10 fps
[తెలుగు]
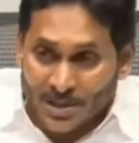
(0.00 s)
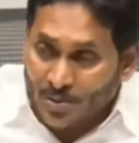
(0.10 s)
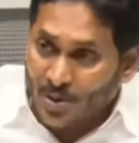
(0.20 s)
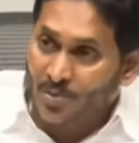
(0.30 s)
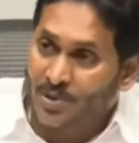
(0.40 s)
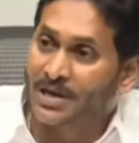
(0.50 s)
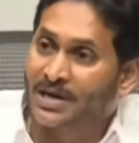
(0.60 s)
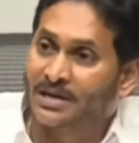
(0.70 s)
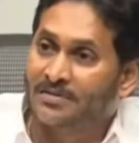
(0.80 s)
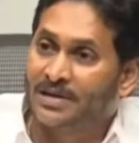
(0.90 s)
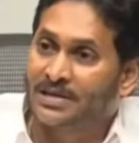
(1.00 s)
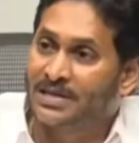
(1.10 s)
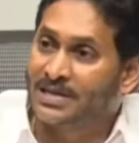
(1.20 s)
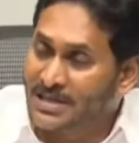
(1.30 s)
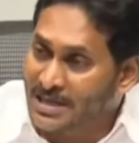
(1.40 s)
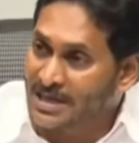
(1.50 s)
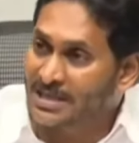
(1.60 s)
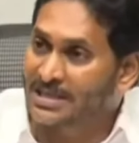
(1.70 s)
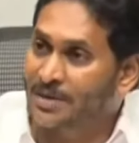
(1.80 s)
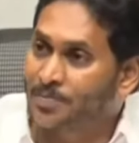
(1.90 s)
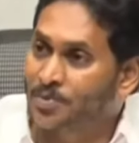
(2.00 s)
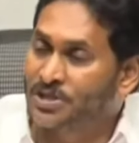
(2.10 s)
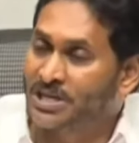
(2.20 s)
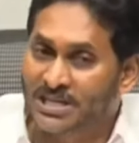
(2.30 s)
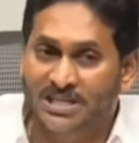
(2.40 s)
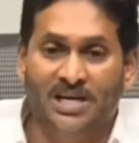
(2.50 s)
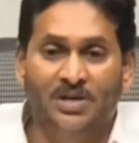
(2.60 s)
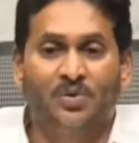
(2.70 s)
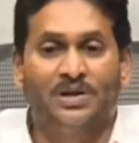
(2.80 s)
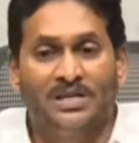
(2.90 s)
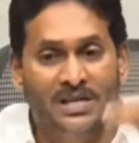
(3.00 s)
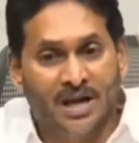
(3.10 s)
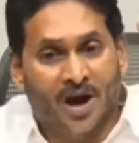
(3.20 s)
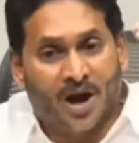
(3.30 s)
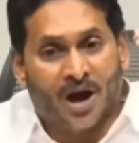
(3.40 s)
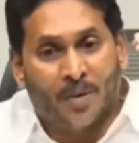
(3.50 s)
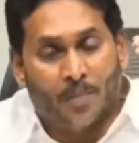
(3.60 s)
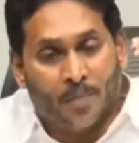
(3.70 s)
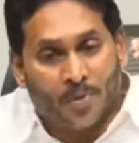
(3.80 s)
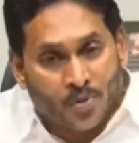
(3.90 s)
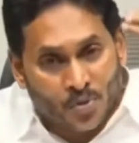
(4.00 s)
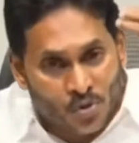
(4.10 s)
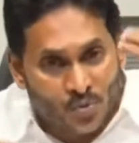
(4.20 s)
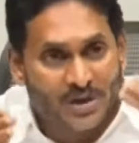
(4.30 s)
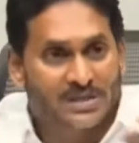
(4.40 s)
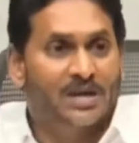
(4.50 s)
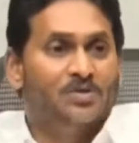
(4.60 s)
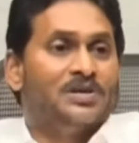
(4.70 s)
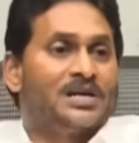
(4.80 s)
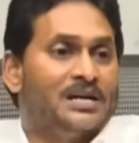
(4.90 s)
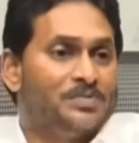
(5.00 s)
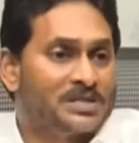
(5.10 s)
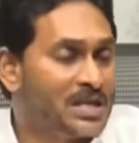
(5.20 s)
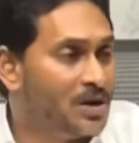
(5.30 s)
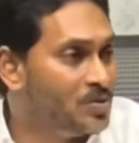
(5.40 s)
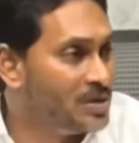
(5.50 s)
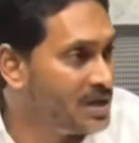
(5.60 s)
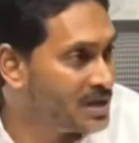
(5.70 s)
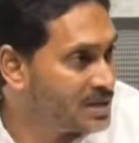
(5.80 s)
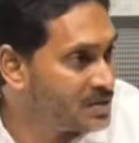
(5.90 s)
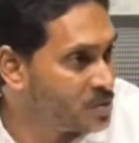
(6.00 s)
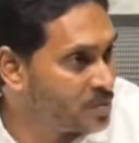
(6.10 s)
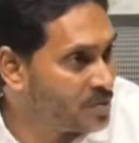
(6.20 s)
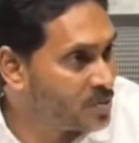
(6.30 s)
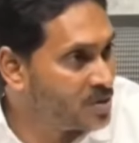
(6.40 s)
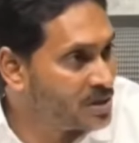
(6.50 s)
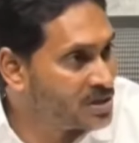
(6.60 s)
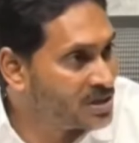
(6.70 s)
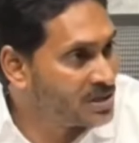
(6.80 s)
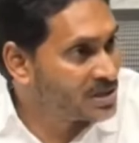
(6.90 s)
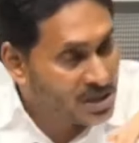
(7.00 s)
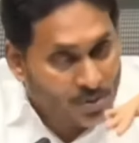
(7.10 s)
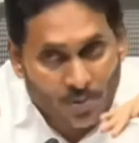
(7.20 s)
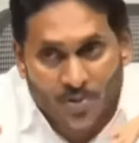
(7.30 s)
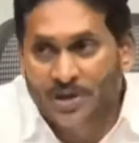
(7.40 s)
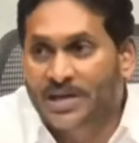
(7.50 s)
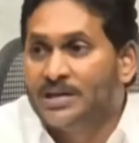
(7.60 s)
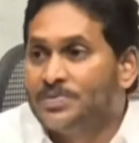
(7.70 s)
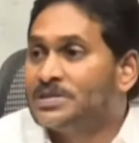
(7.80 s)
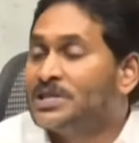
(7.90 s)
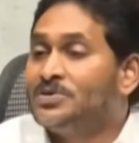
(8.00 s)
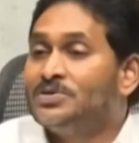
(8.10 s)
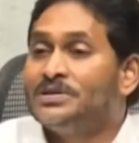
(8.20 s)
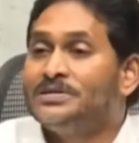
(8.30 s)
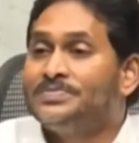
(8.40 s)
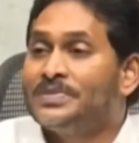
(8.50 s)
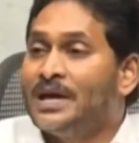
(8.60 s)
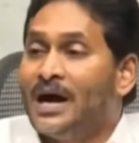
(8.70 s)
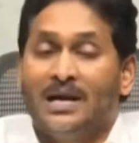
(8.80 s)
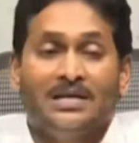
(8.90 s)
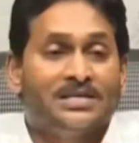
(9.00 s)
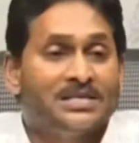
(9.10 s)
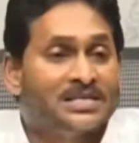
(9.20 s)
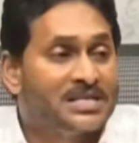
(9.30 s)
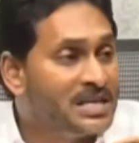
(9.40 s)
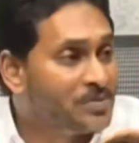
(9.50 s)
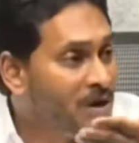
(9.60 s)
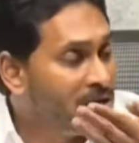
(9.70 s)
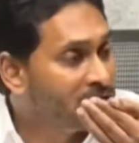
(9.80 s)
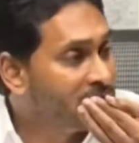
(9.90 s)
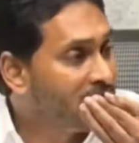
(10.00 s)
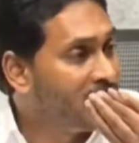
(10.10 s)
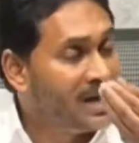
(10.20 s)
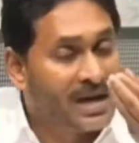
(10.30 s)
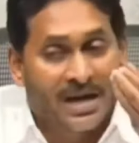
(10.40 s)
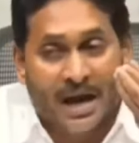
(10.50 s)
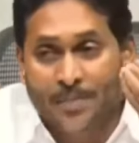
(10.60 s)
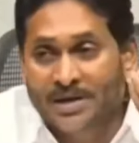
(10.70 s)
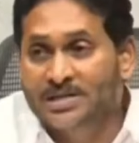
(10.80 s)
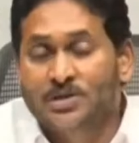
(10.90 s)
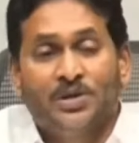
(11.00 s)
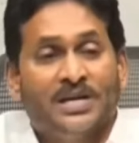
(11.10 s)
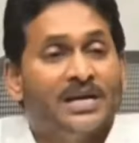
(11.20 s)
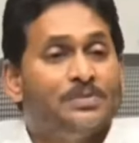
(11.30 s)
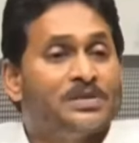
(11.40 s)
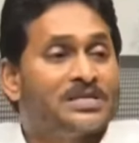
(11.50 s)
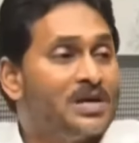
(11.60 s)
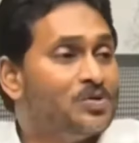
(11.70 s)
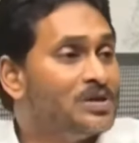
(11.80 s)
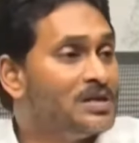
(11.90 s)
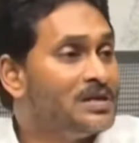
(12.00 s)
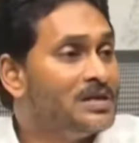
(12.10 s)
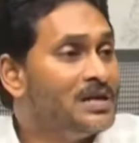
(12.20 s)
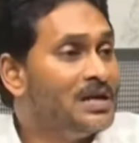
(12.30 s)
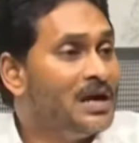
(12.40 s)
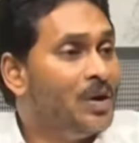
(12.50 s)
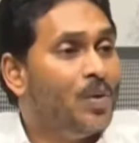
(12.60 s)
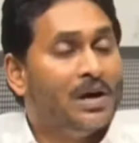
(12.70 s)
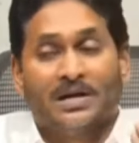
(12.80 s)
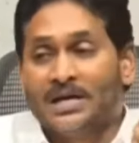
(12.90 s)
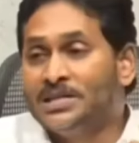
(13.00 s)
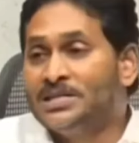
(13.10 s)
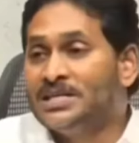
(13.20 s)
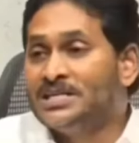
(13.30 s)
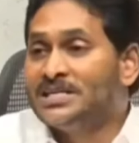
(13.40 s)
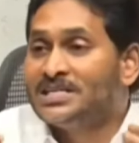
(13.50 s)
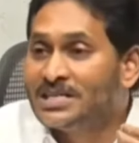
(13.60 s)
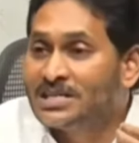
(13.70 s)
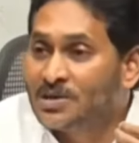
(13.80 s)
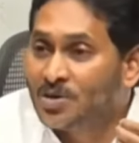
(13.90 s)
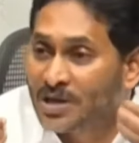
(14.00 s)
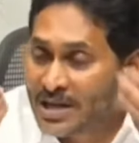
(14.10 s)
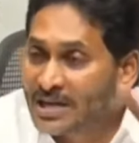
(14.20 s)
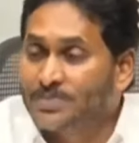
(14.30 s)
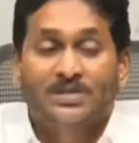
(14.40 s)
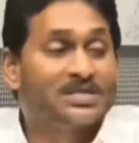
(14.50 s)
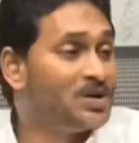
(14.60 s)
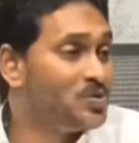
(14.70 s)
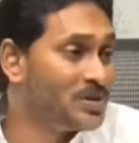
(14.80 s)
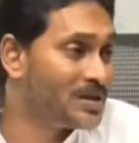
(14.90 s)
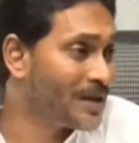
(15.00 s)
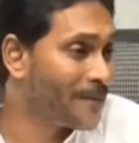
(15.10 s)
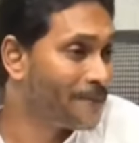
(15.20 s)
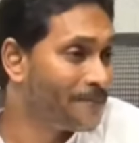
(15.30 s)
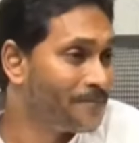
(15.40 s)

చంద్రబాబు నాయుడు అనే వ్యక్తి నిజంగా తప్పు చేశాడు అనేది రుజువవుతూ ఉంది కనిపిస్తూ ఉంది సుప్రీంకోర్టు ఇచ్చిన తీర్పులోనే కనిపిస్తూ ఉంది వాళ్ళు ఇచ్చిన స్టేట్ వాళ్ళు ఇచ్చిన కమెంట్స్లోనే కనిపిస్తూ ఉంది వాళ్ళు రద్దు చేసిన సిట్లోనే కనిపిస్తూ ఉంది